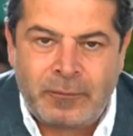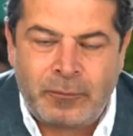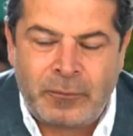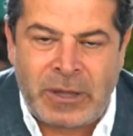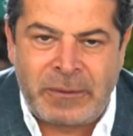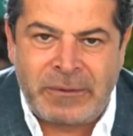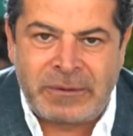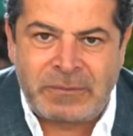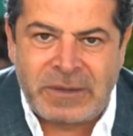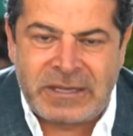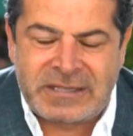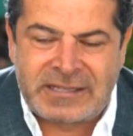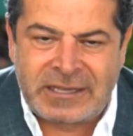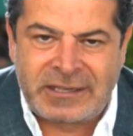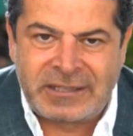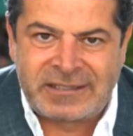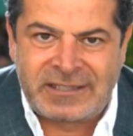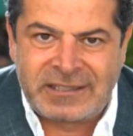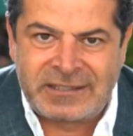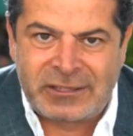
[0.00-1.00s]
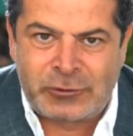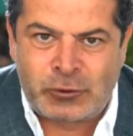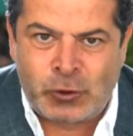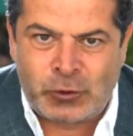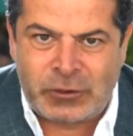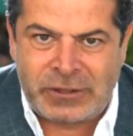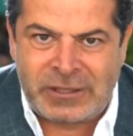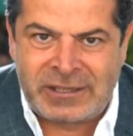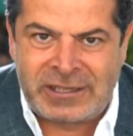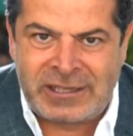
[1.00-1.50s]
Mehmet Bey sanata da
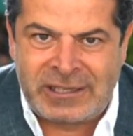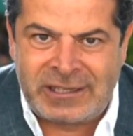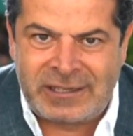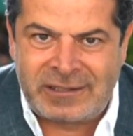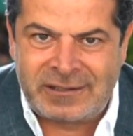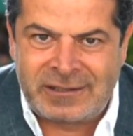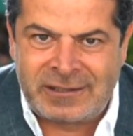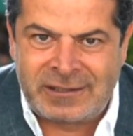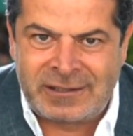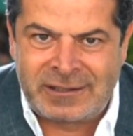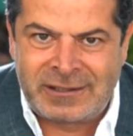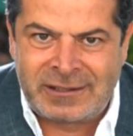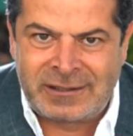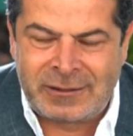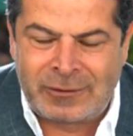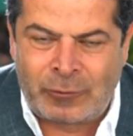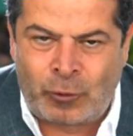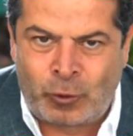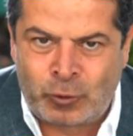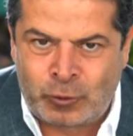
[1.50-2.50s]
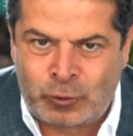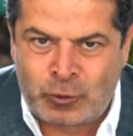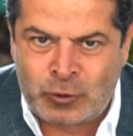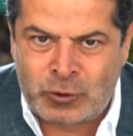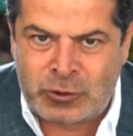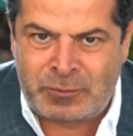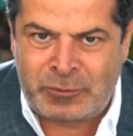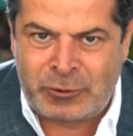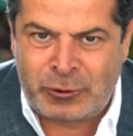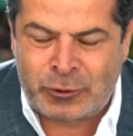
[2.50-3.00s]
çok ilgili e,
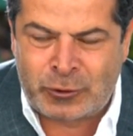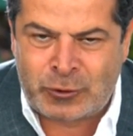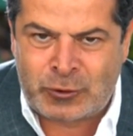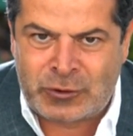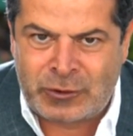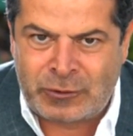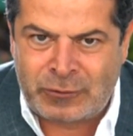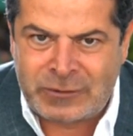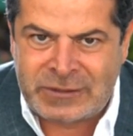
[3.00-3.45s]
olduğunuzu biliyoruz.